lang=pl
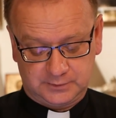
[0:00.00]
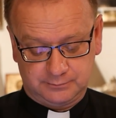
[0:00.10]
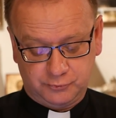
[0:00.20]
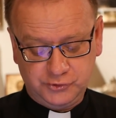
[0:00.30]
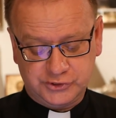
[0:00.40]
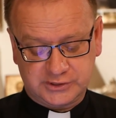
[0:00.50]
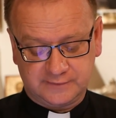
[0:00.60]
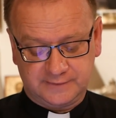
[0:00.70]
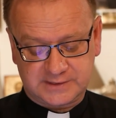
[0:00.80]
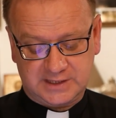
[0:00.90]
Pójdźcie
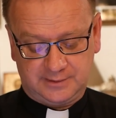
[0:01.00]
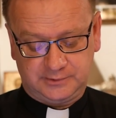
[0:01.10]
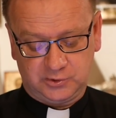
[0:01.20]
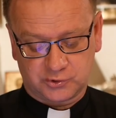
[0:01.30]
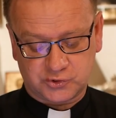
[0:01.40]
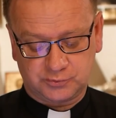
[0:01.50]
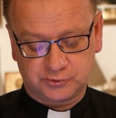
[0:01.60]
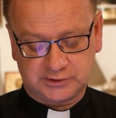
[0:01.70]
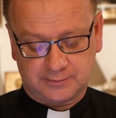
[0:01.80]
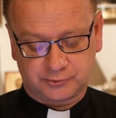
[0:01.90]
wy sami osobno
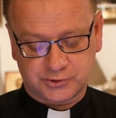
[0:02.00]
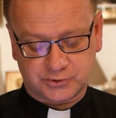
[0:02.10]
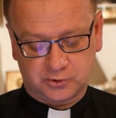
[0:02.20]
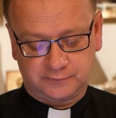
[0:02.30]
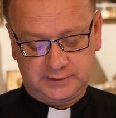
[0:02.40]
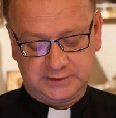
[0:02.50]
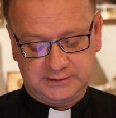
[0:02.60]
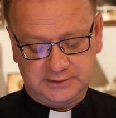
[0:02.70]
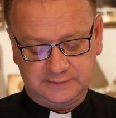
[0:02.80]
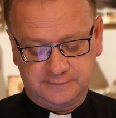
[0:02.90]
na pustkowie
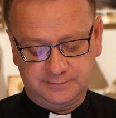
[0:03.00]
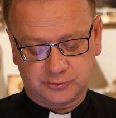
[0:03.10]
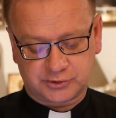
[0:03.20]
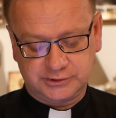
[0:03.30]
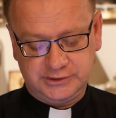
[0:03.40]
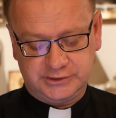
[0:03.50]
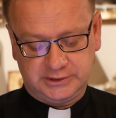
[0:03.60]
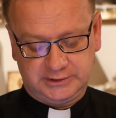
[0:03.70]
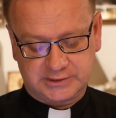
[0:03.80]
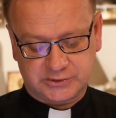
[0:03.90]
i wypocznijcie
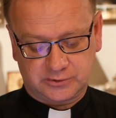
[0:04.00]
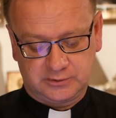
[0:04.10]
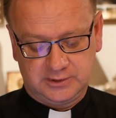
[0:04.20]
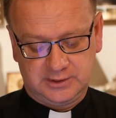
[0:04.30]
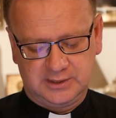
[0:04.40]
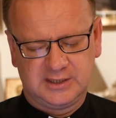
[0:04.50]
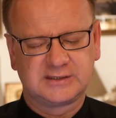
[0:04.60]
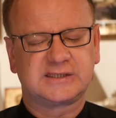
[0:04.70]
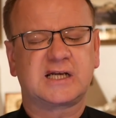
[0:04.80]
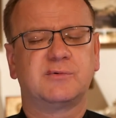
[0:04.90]
nieco,
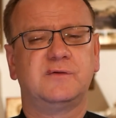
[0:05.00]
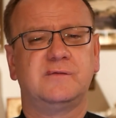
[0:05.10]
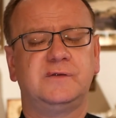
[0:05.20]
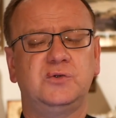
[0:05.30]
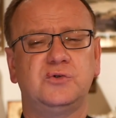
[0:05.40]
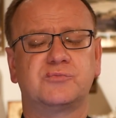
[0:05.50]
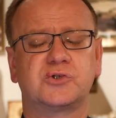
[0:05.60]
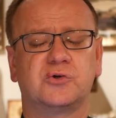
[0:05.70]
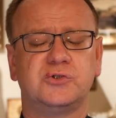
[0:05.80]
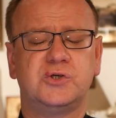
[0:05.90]
tak bowiem wielu i
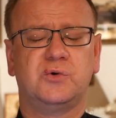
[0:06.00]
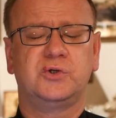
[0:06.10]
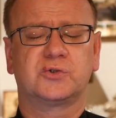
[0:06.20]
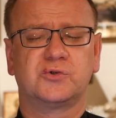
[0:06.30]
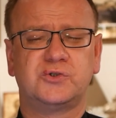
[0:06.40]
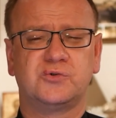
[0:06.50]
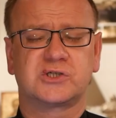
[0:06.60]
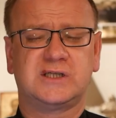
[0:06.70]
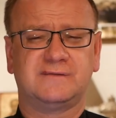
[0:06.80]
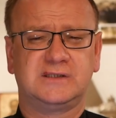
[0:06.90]
przychodziło i odchodziło,
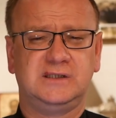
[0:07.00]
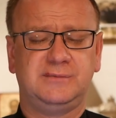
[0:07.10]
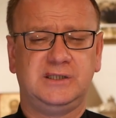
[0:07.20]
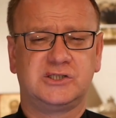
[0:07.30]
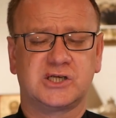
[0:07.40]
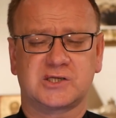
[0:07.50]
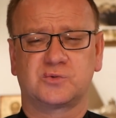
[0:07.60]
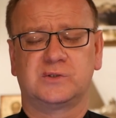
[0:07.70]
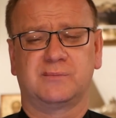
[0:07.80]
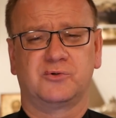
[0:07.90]
że nawet nie mieli
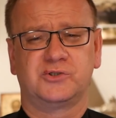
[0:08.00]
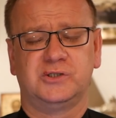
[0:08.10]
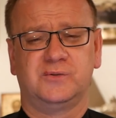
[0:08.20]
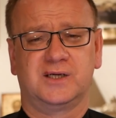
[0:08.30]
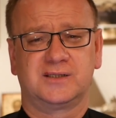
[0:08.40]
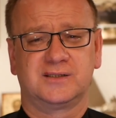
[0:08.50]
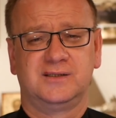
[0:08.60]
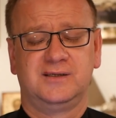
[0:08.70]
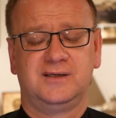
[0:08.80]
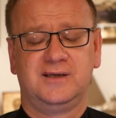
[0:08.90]
czasu na posiłek.
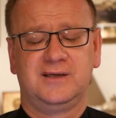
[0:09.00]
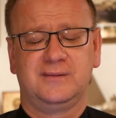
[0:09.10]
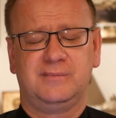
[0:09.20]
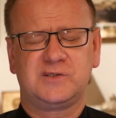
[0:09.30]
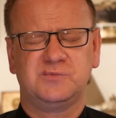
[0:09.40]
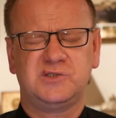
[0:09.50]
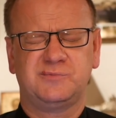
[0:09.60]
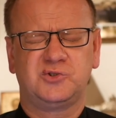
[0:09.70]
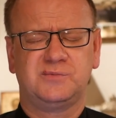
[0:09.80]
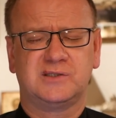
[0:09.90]
Bardzo mi się
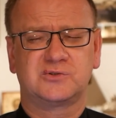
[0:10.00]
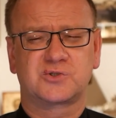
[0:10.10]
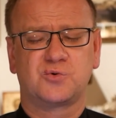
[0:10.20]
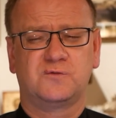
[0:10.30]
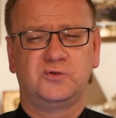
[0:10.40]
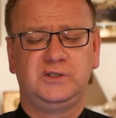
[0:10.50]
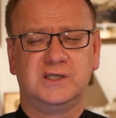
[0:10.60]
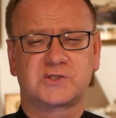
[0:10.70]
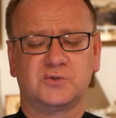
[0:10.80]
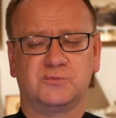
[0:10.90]
podoba to słowo
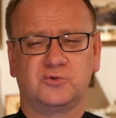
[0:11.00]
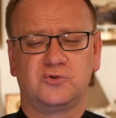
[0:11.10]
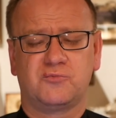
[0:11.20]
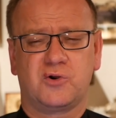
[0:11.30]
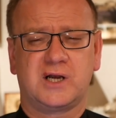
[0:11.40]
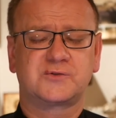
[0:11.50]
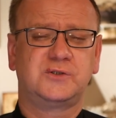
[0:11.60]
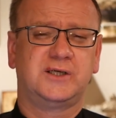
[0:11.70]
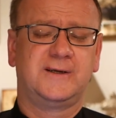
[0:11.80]
nieco, bo ono pokazuje,